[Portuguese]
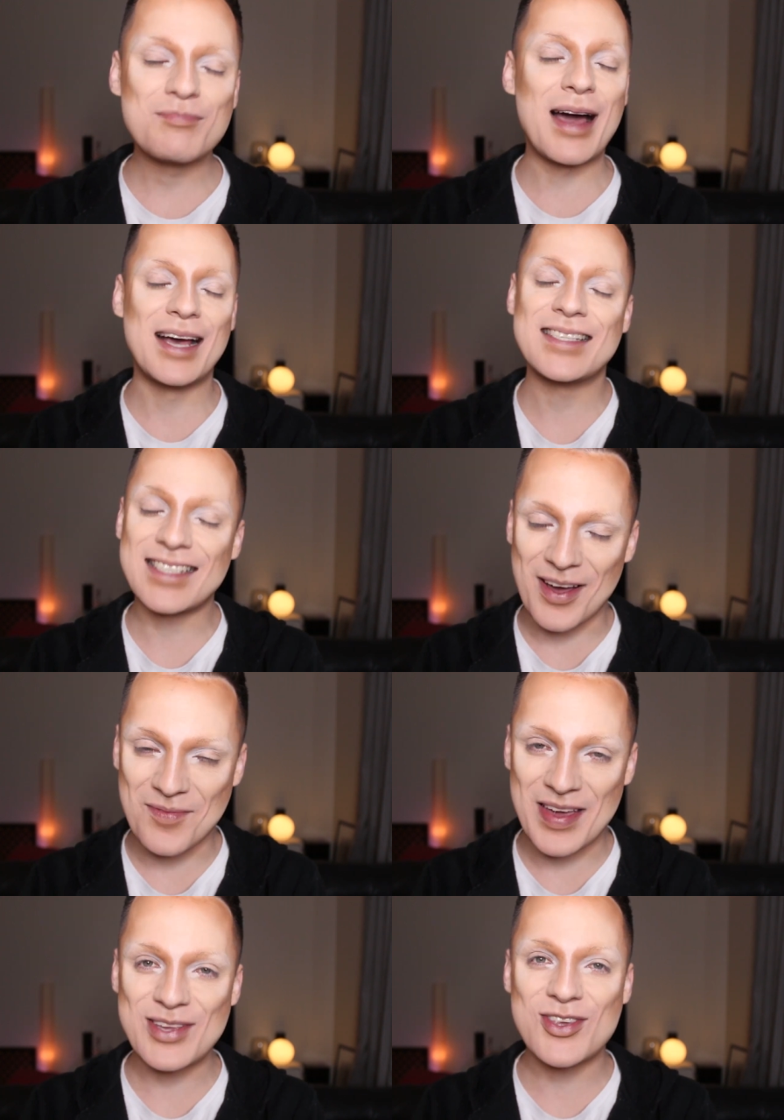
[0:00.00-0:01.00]

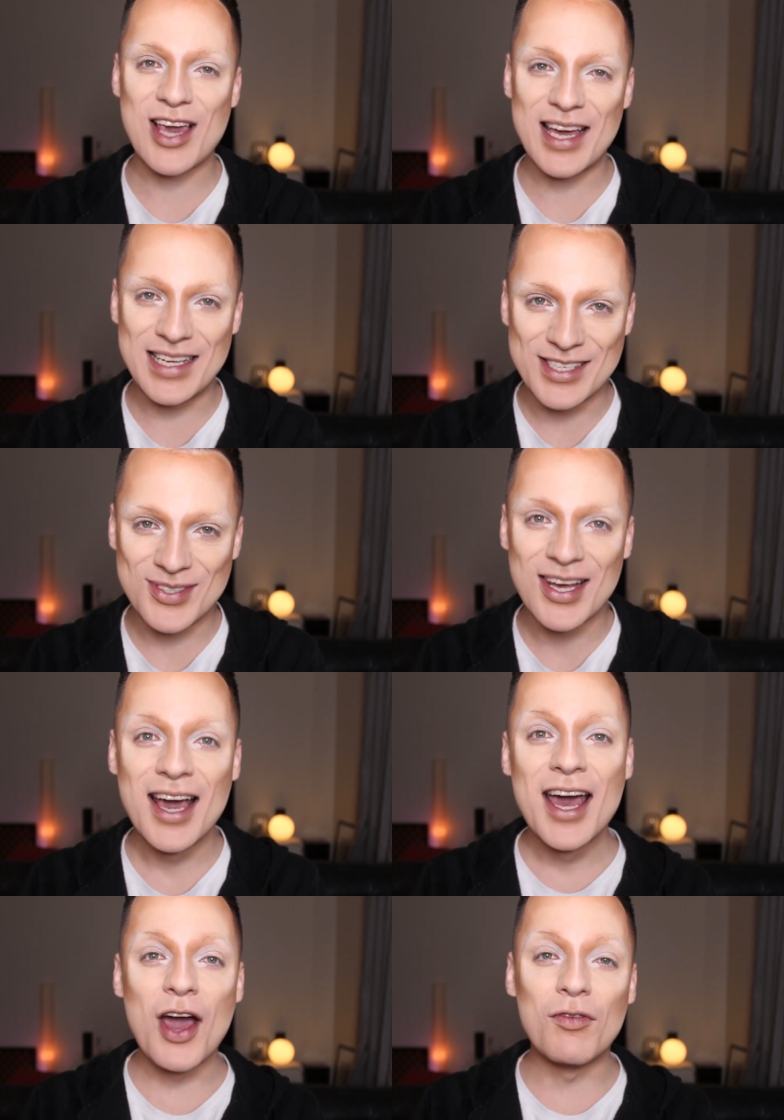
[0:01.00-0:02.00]
Basicamente é isso.
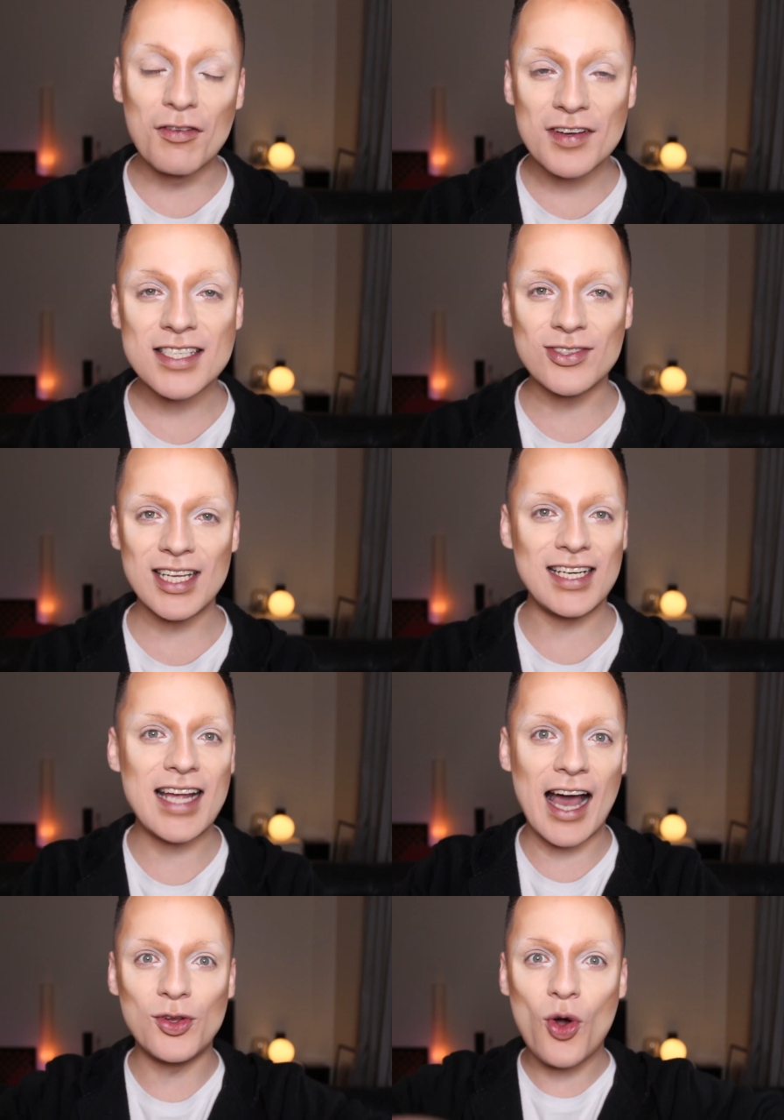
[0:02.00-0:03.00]
Eu vou fazer um
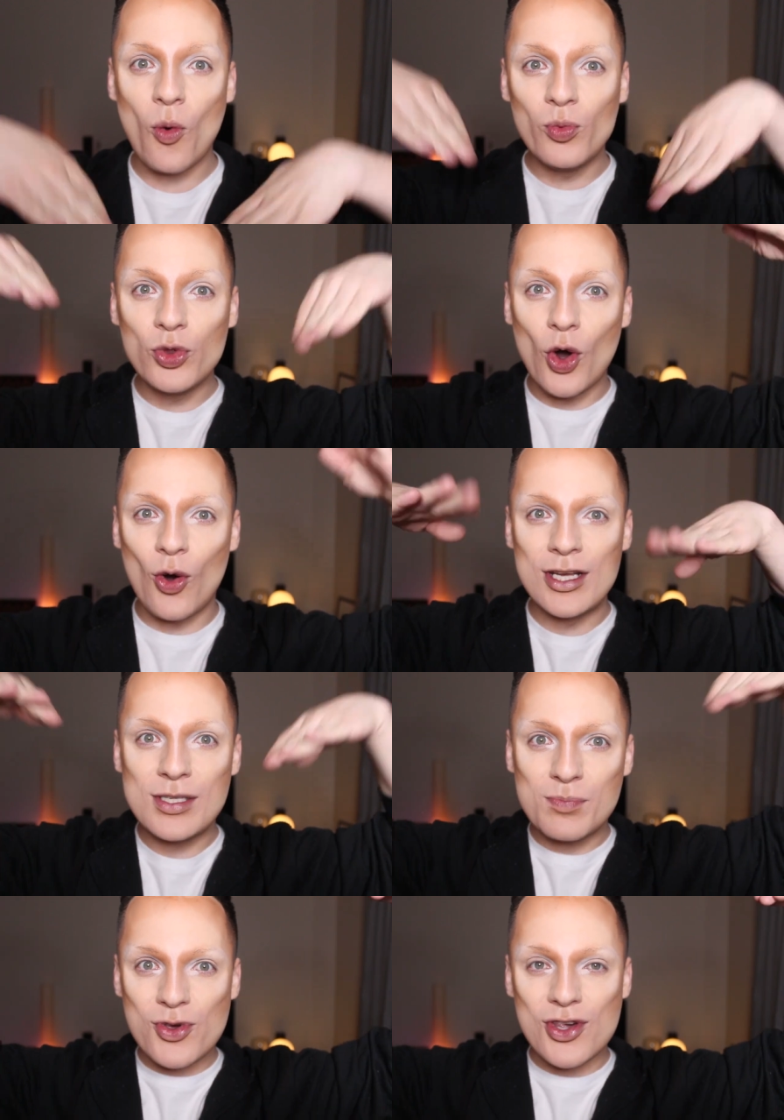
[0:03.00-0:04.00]
delineado com
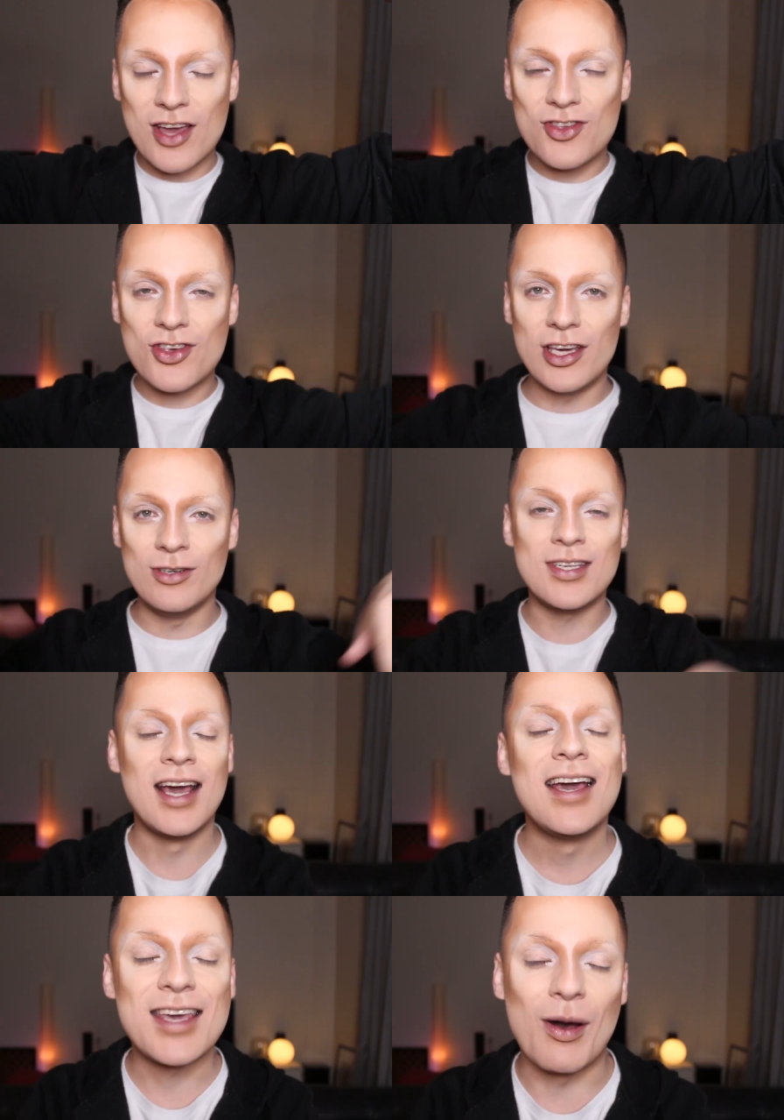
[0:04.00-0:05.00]
dois puxadinhos,
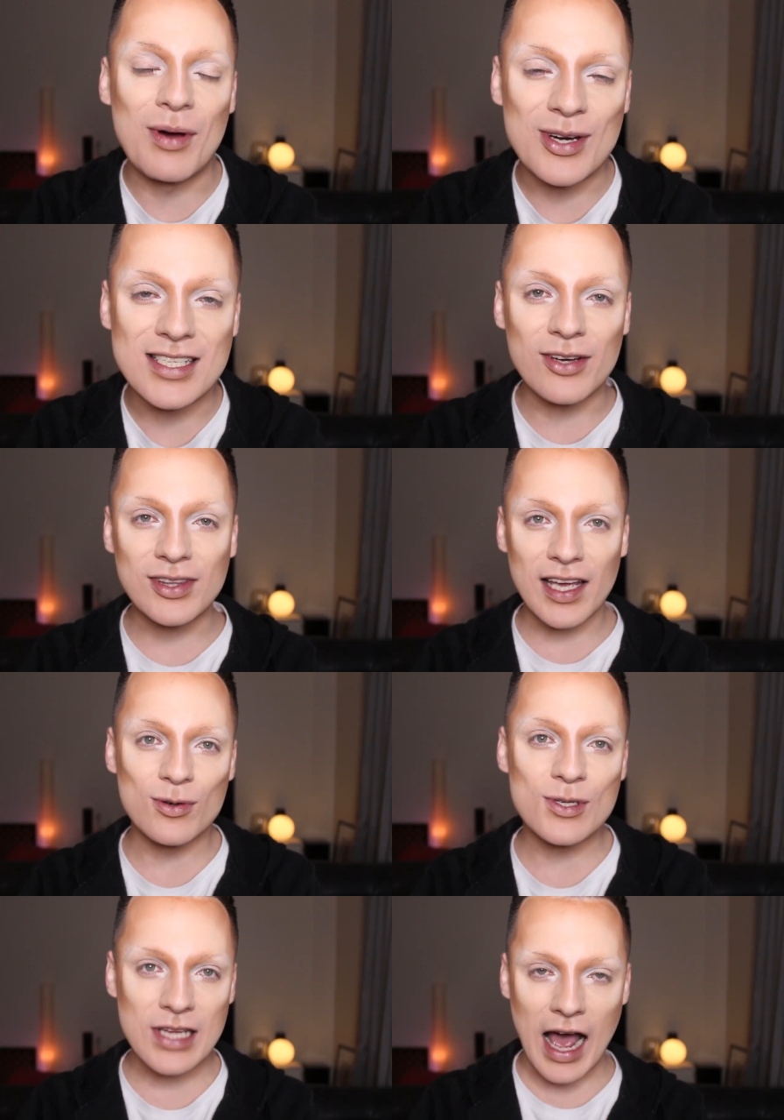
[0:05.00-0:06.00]
que é uma coisa que eu
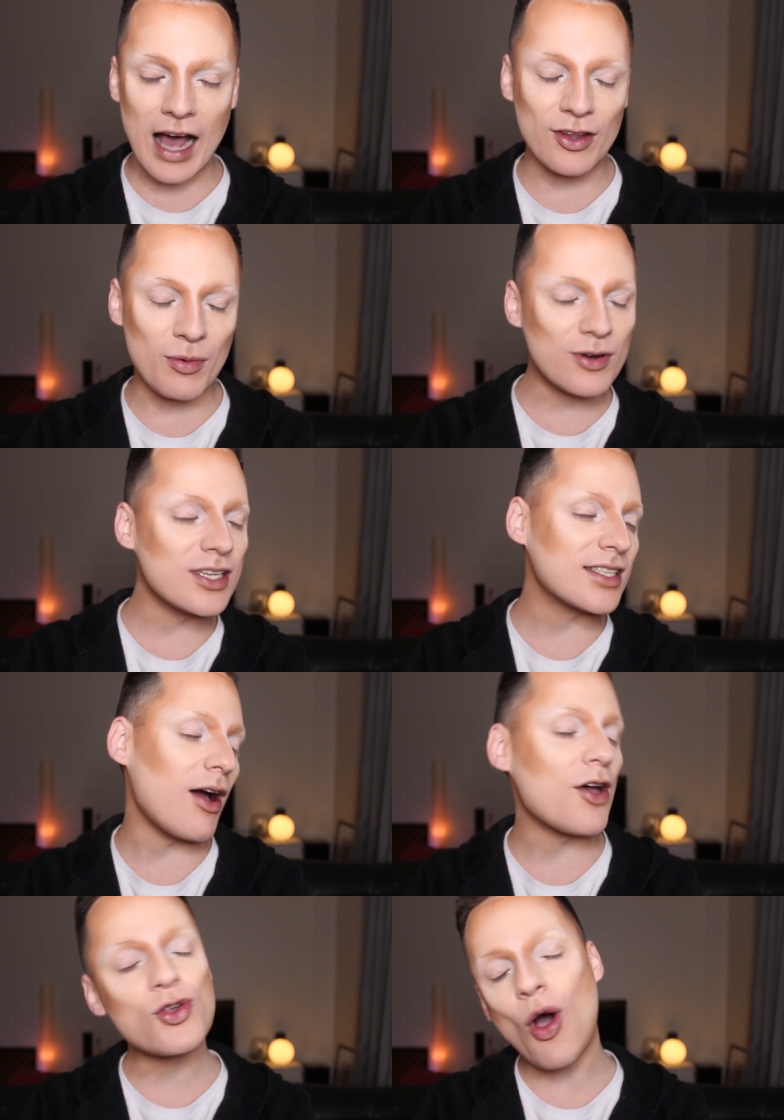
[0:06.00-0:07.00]
tenho usado é uma coisa que
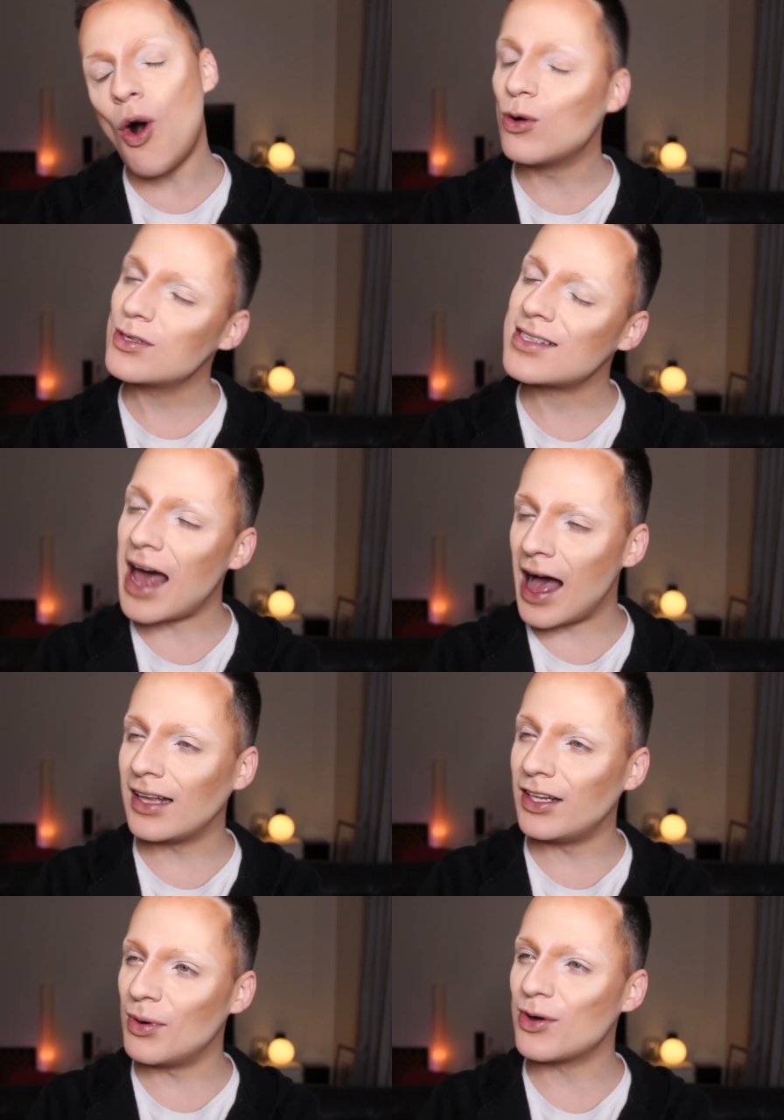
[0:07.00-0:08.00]
eu acho
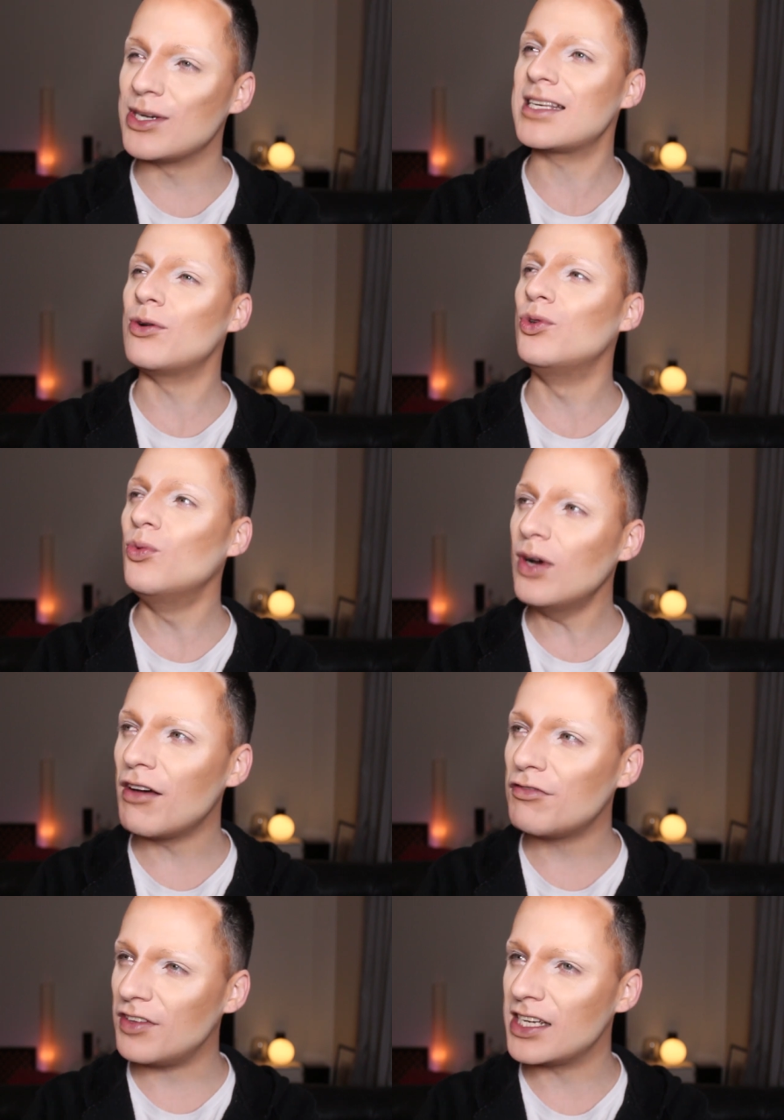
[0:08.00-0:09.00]
ousada, é uma coisa que eu
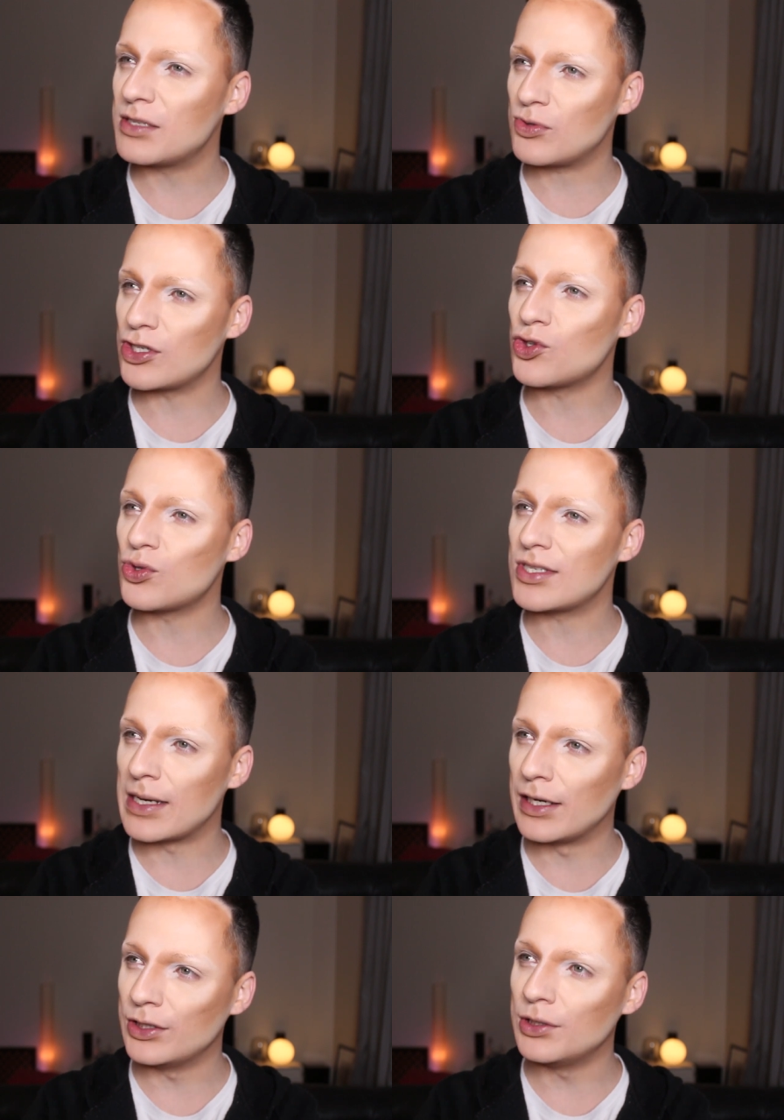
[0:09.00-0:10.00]
nunca vi as pessoas
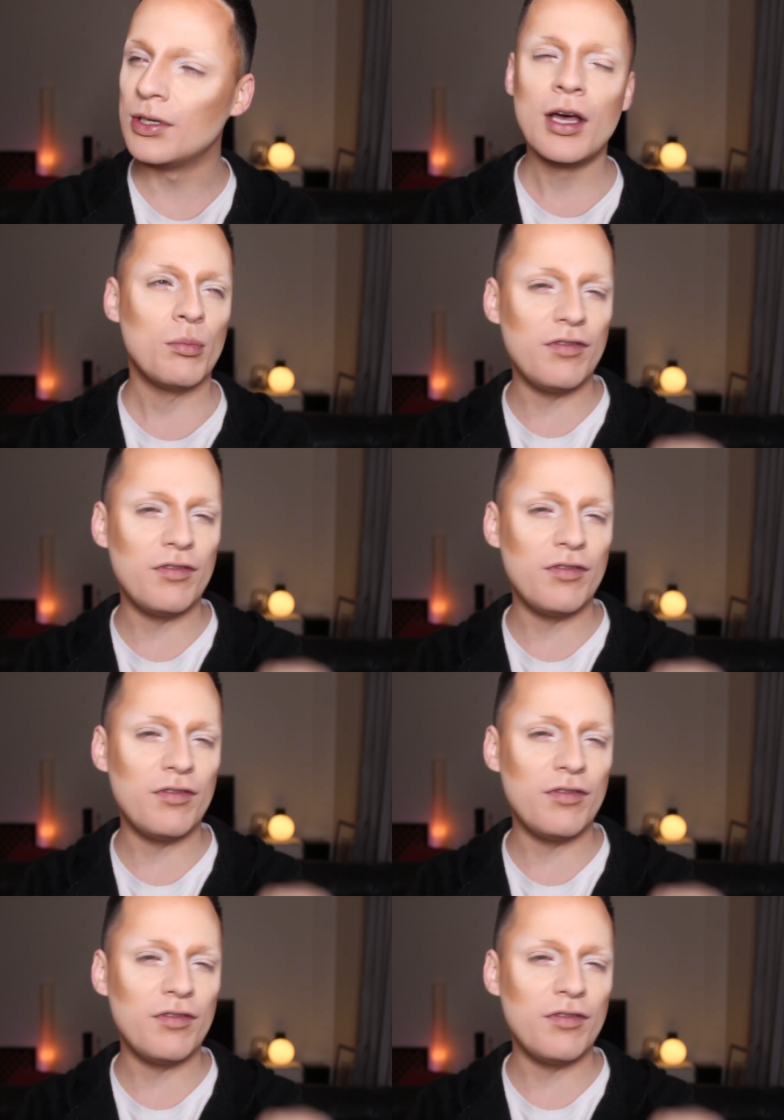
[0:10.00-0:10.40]
usando.